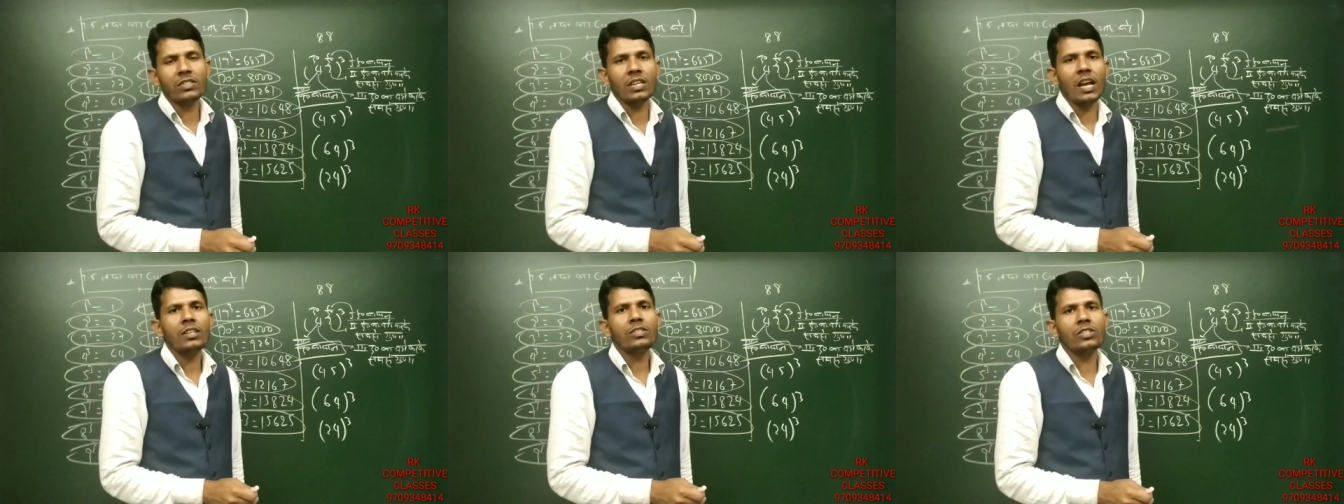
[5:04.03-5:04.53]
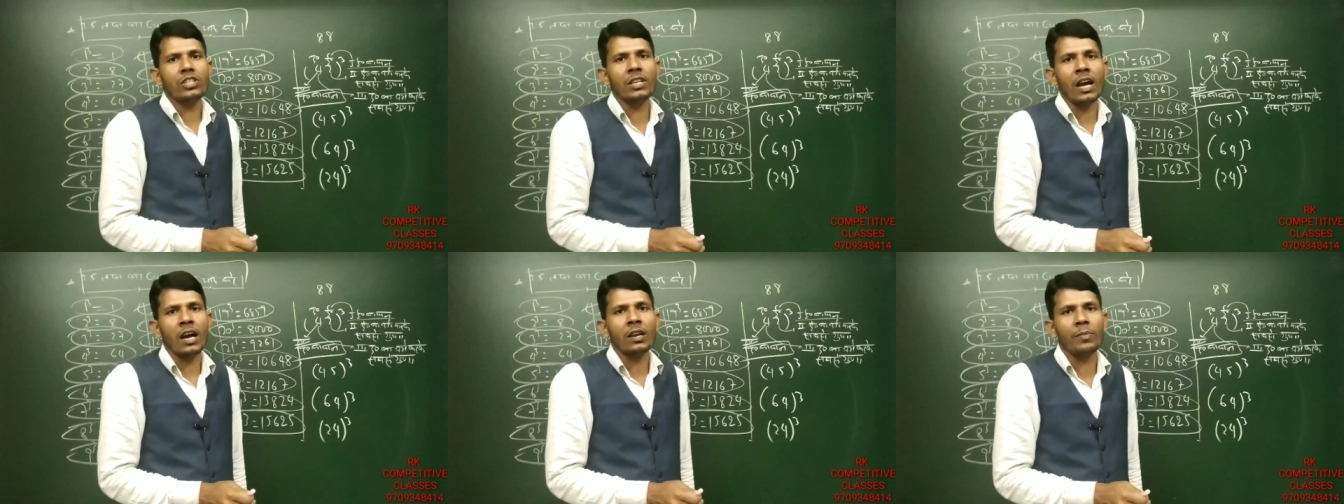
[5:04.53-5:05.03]
तिया
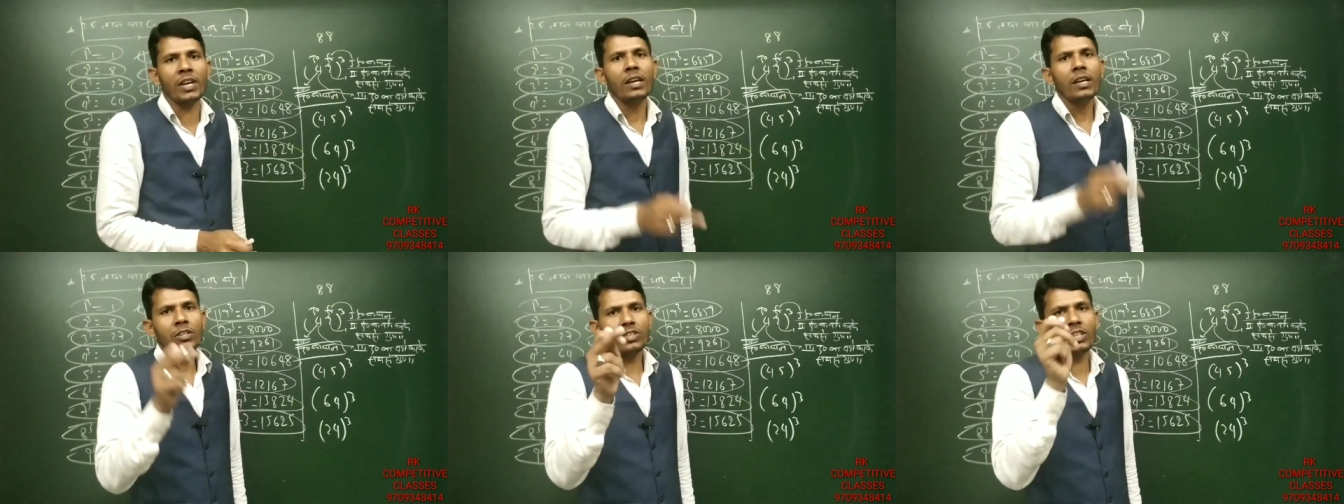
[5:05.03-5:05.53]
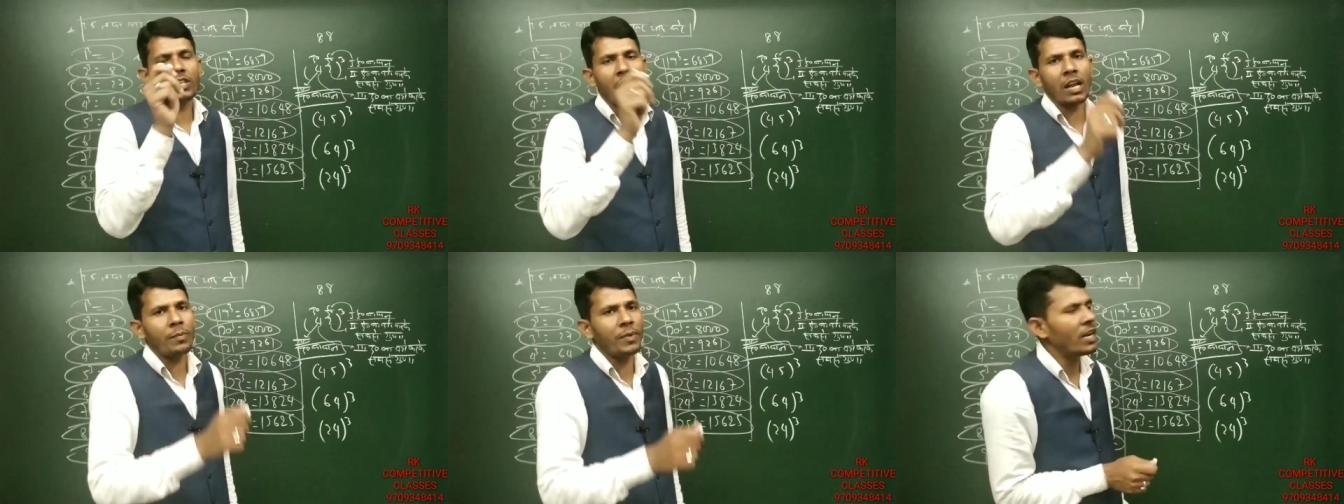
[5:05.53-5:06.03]
छियानवे
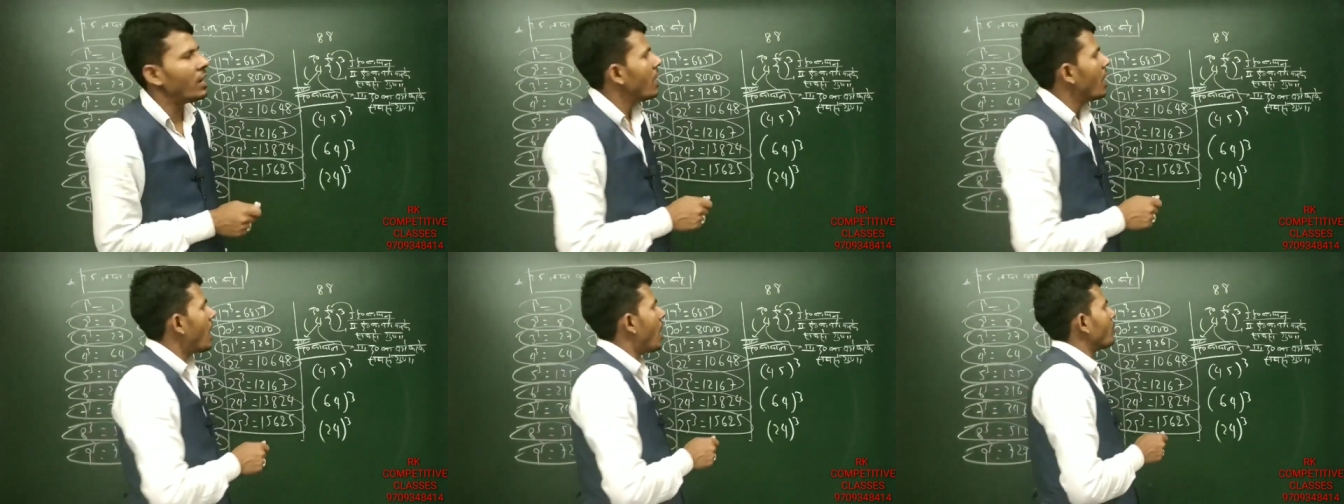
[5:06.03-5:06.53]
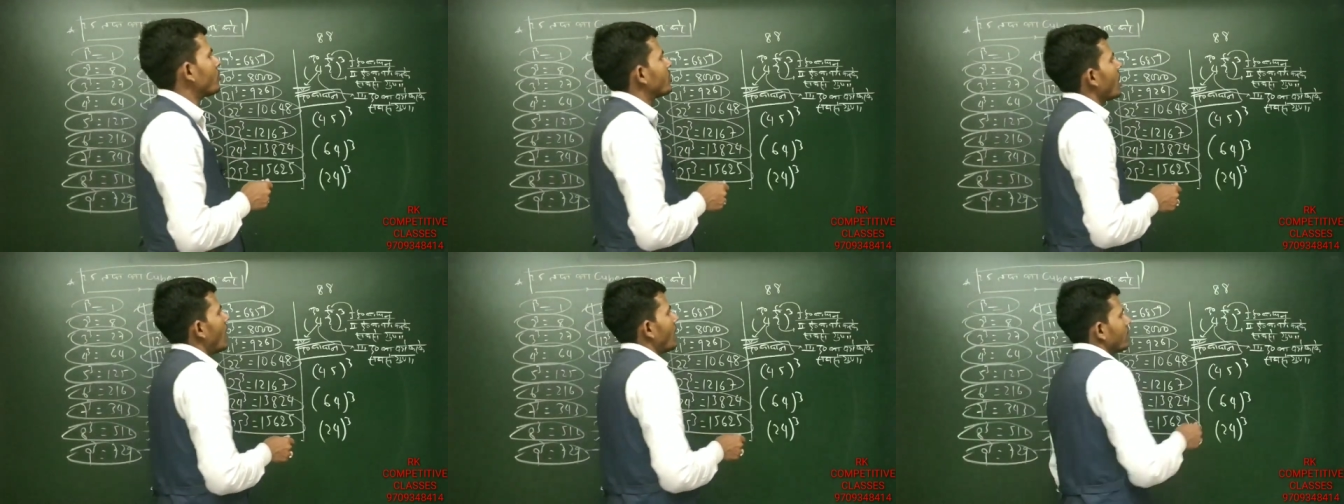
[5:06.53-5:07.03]
छियानवे और
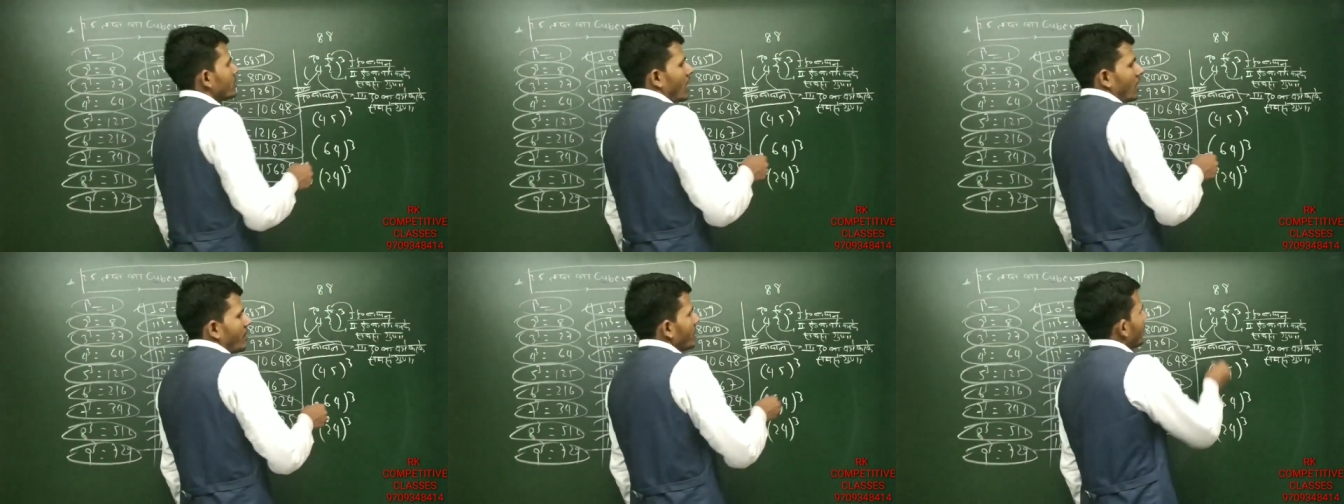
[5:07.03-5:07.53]
चार चार बार